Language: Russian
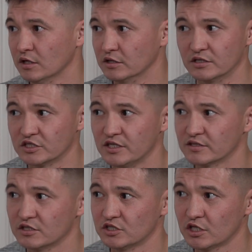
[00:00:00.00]
это же не
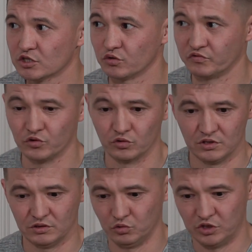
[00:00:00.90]
означает, что все,
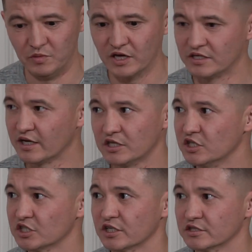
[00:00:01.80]
у тебя
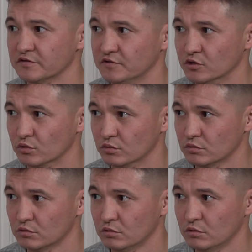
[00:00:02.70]
никаких шансов нету.
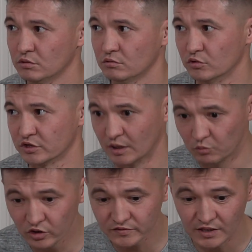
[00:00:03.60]
Вот на
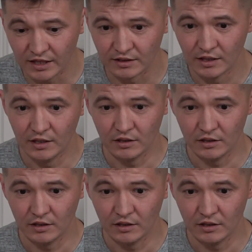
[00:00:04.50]
мой взгляд,